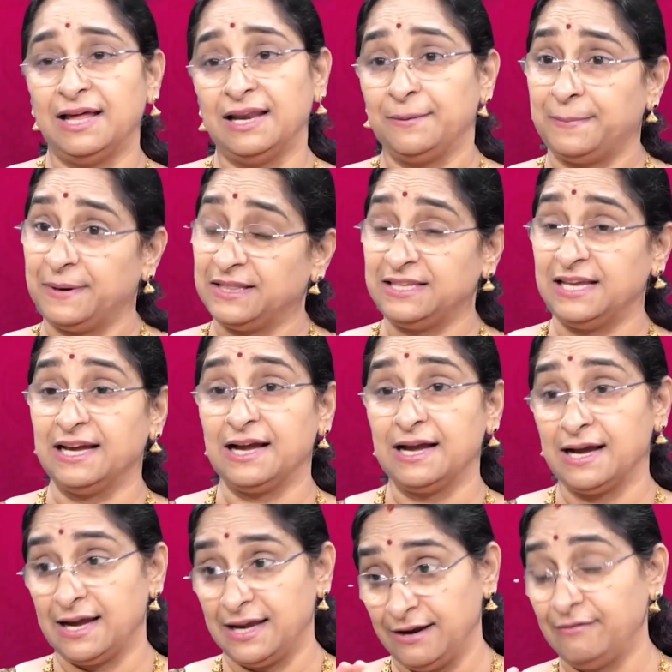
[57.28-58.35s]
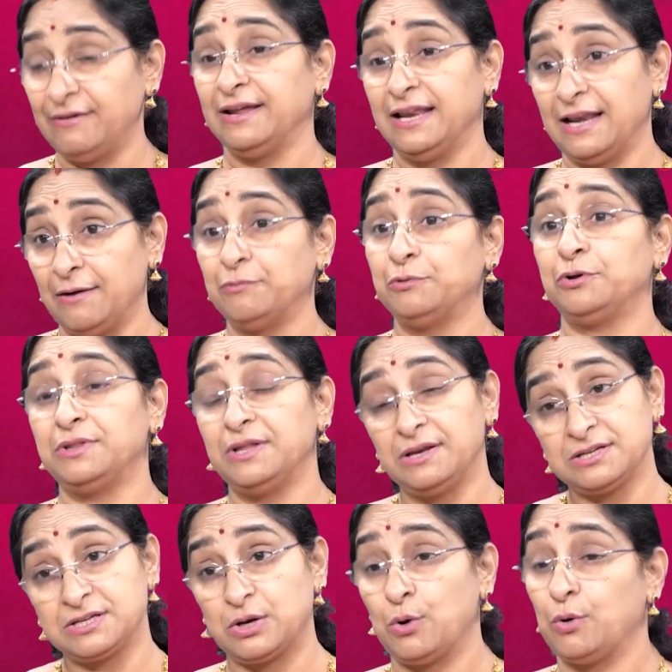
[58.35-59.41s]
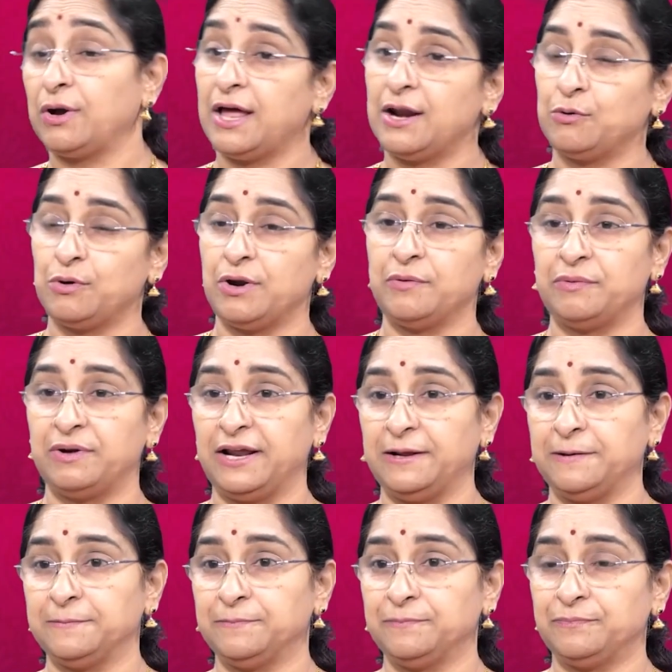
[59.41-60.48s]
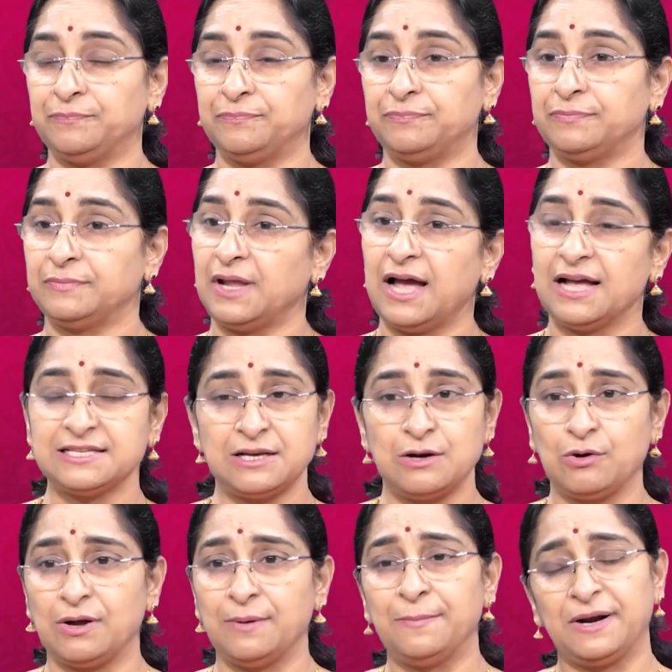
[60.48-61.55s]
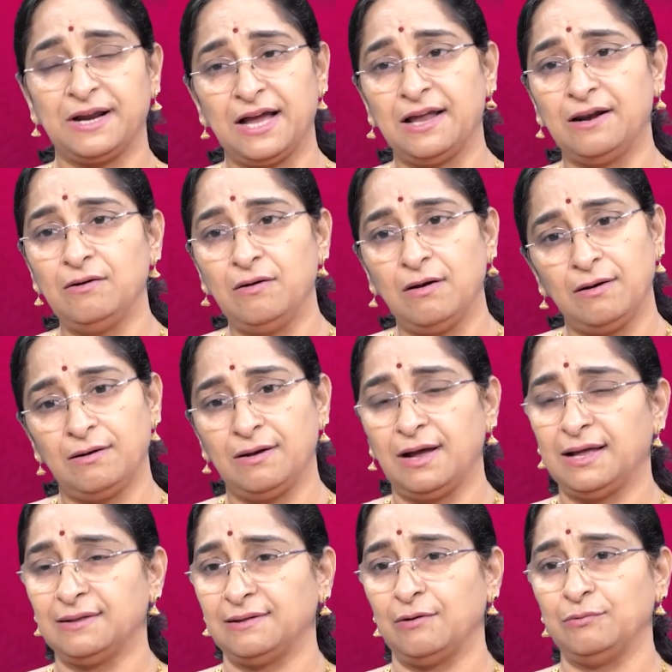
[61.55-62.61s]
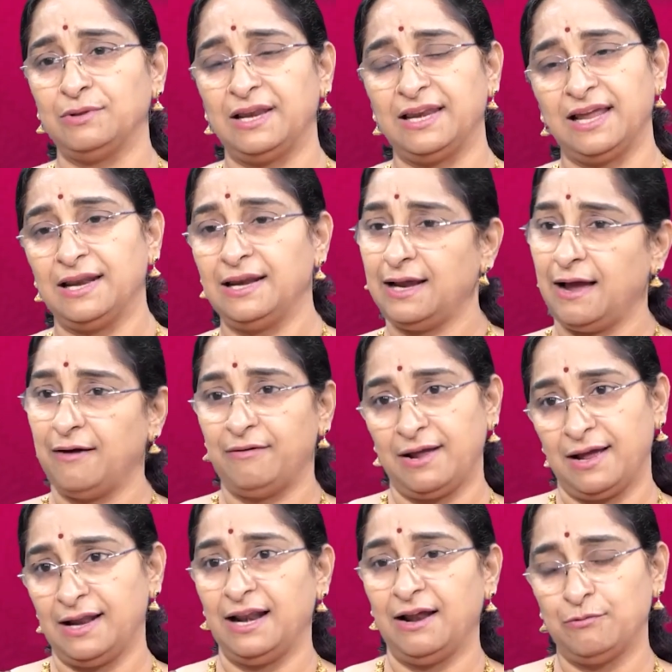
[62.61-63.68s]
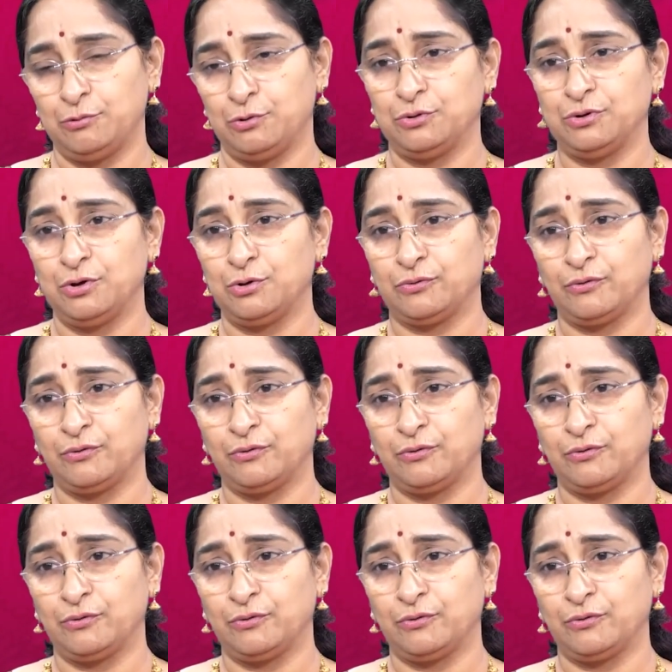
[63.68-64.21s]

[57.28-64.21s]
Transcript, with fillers: దానికి ప్రత్యేకంగా ఈవిడ ఇలా ఉంటుందని శ్లోకాలు కూడా ఉన్నాయి ఆ శ్లోకం ప్రకారం ఆ సౌందర్యాన్ని ఆవిడ ఎలా ఉంటుందో